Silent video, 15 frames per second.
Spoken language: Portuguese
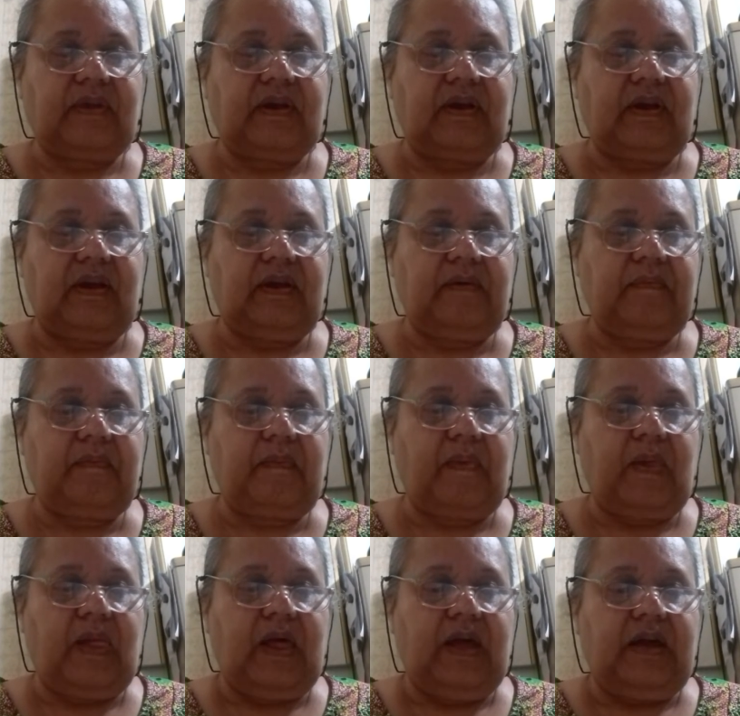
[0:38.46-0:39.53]
É?
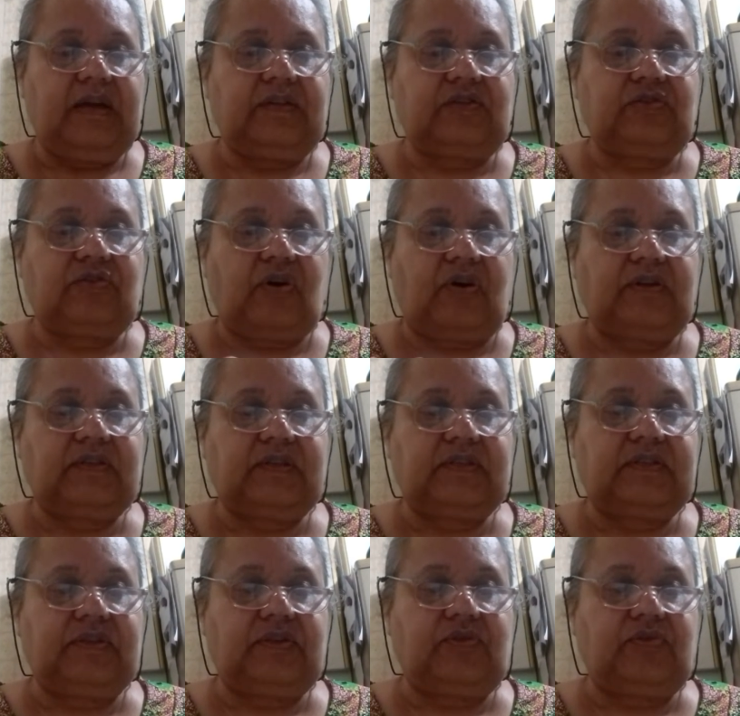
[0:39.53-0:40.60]

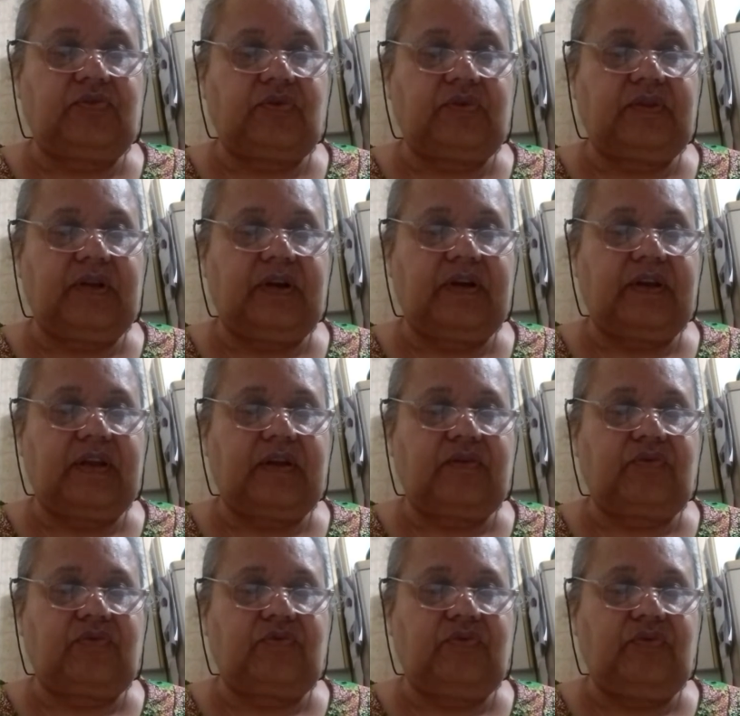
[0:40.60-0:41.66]
Exorta-se toda
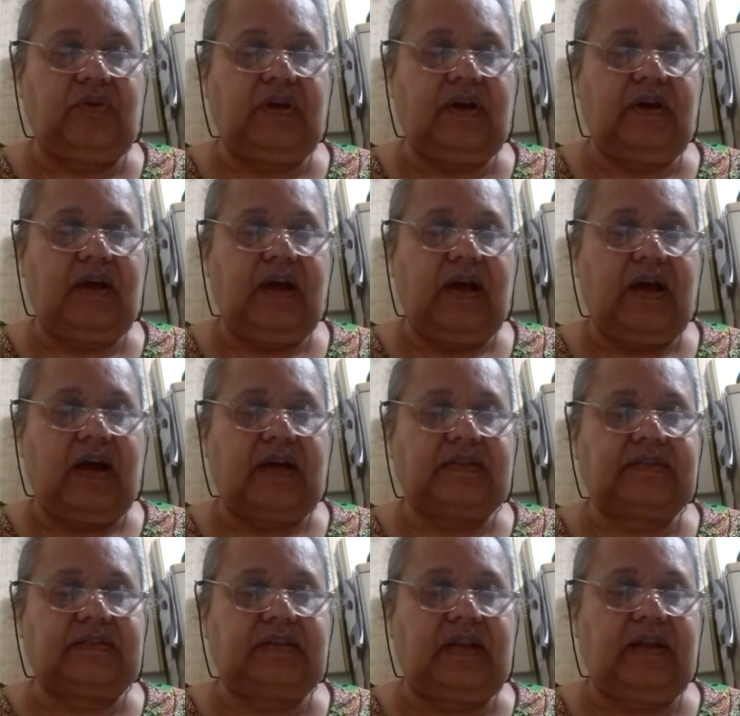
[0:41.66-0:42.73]
criatura a
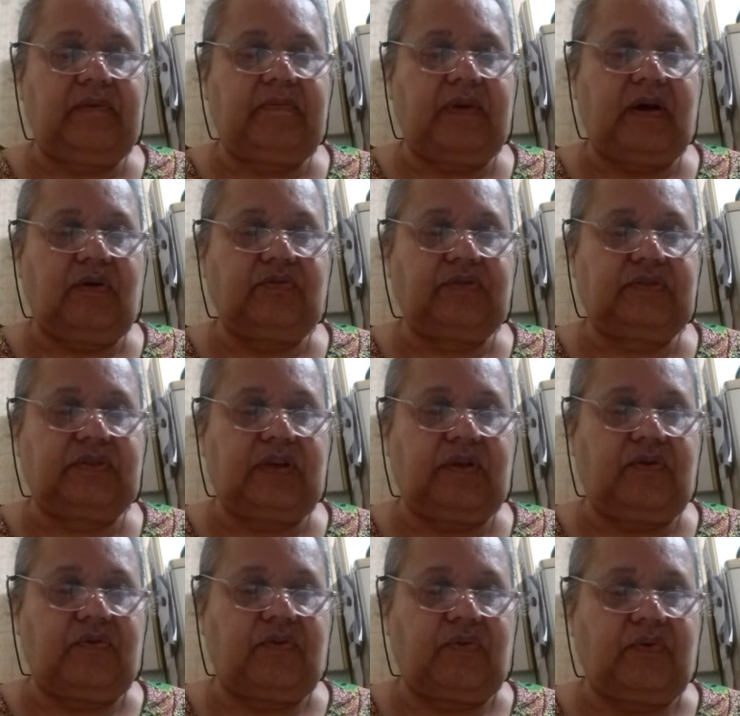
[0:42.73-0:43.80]
celebrar o
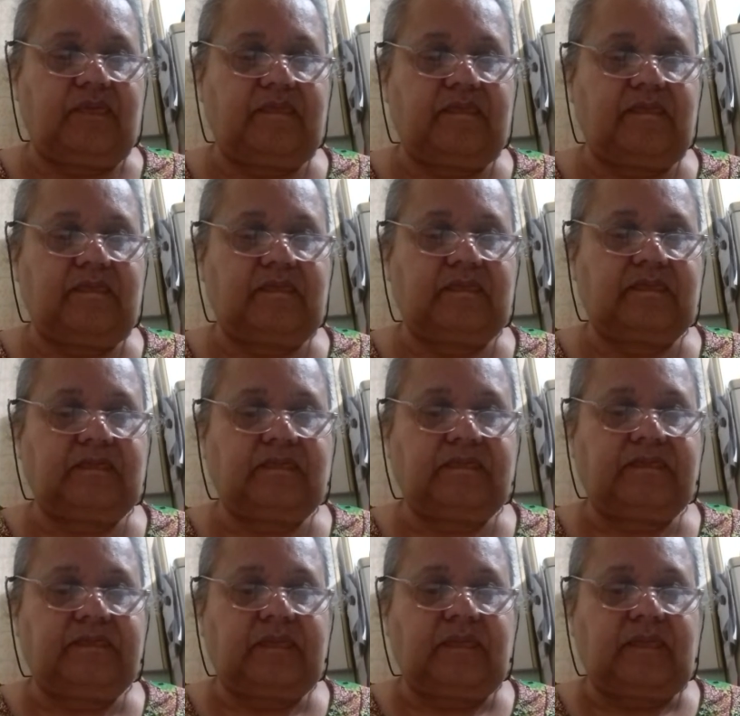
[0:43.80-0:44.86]
Senhor.
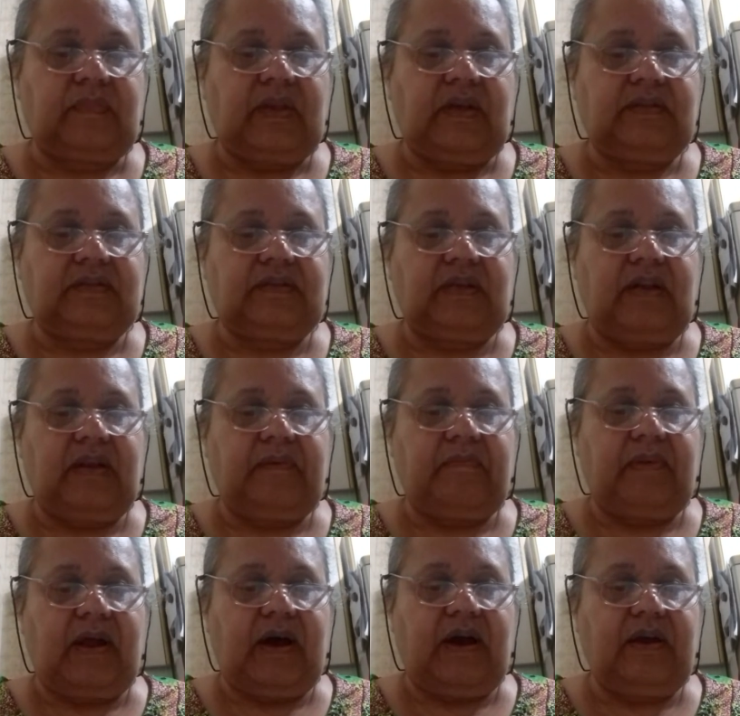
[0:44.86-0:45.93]

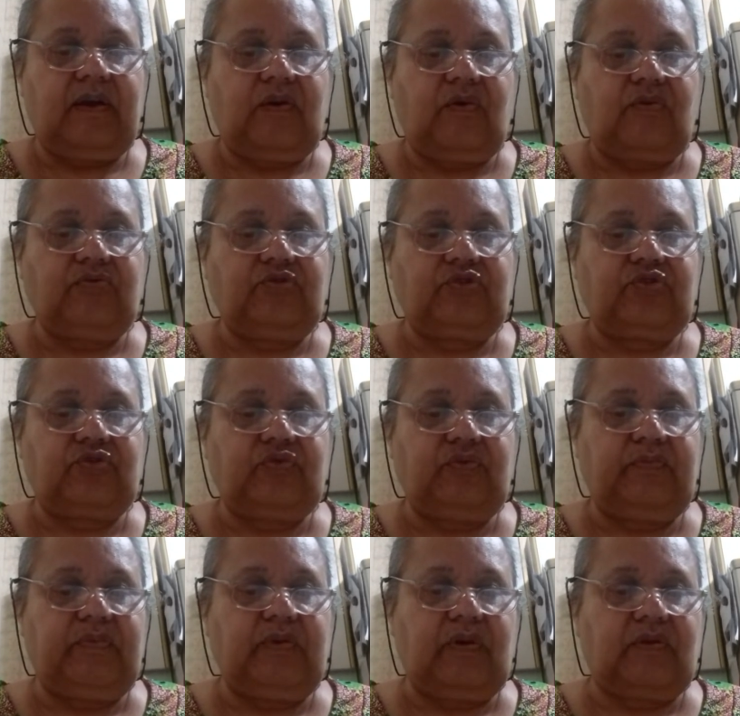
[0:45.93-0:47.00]
Celebrai com
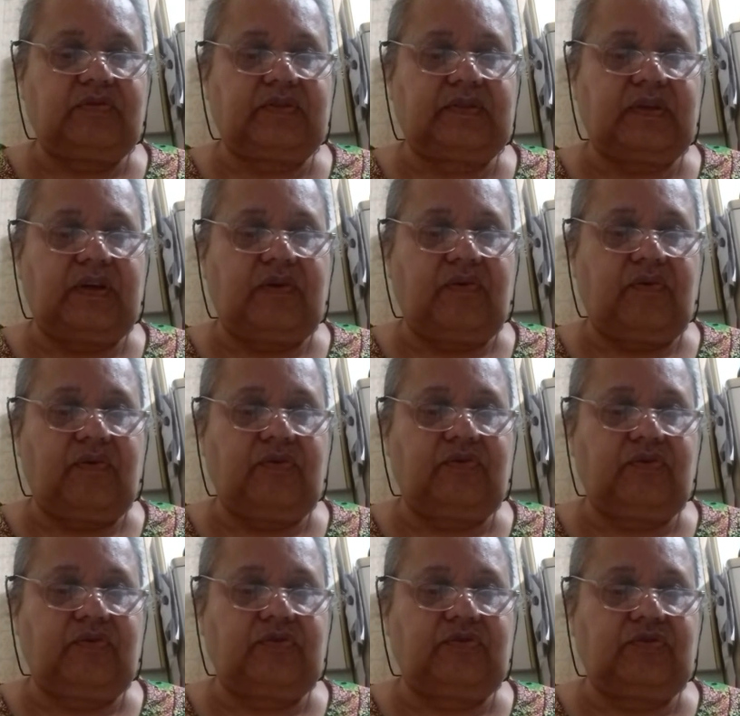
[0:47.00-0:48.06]
júbilo ao Senhor
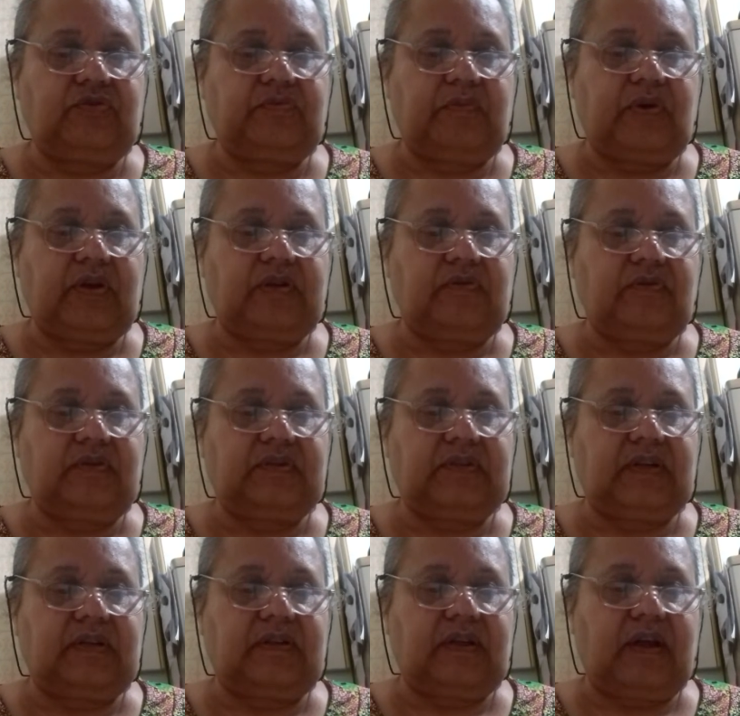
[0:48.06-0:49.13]
todos os moradores
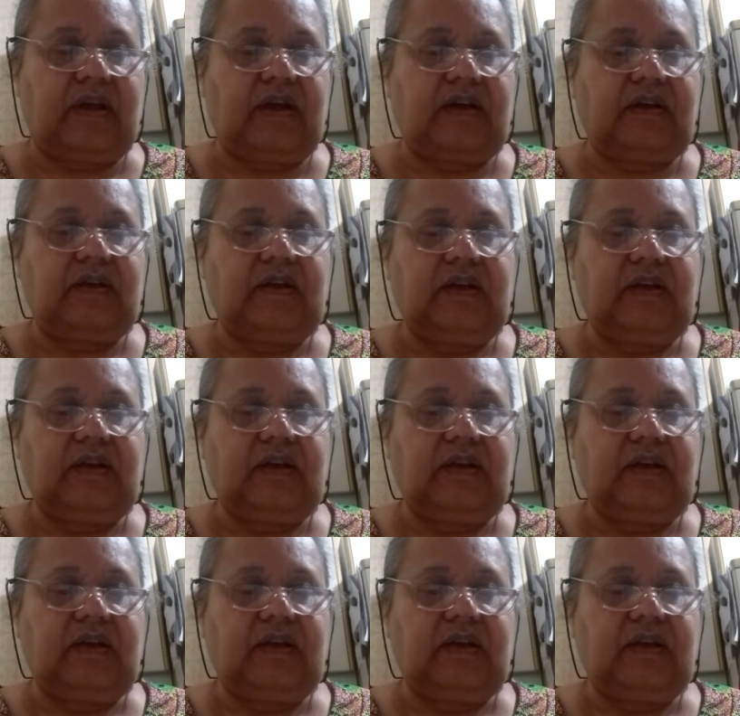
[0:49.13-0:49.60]
da terra.